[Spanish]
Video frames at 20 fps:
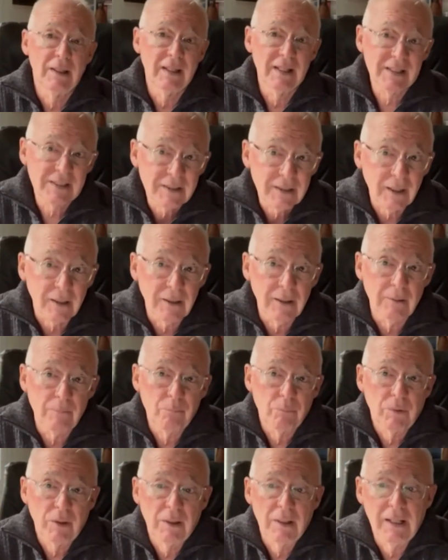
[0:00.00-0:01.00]
Es tal
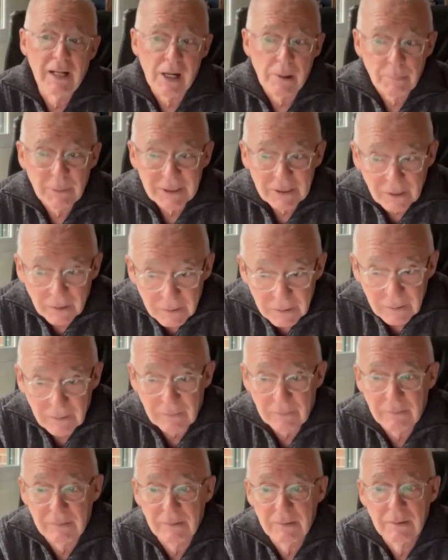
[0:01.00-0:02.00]
la
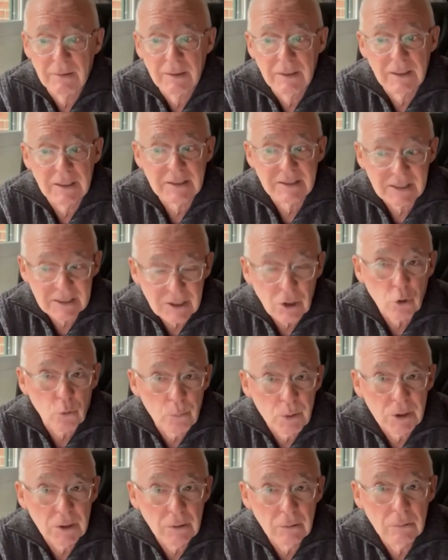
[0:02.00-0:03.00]
arbitrariedad que se está
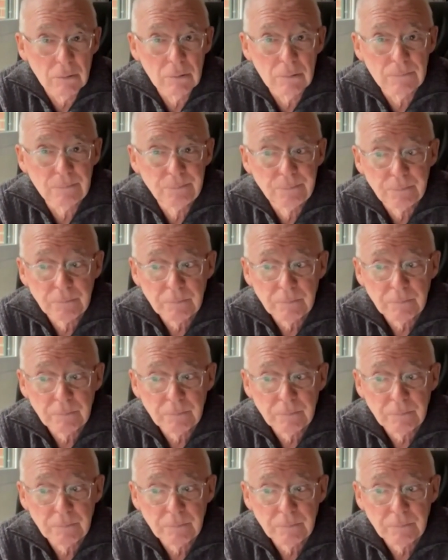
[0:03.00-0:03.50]
cometiendo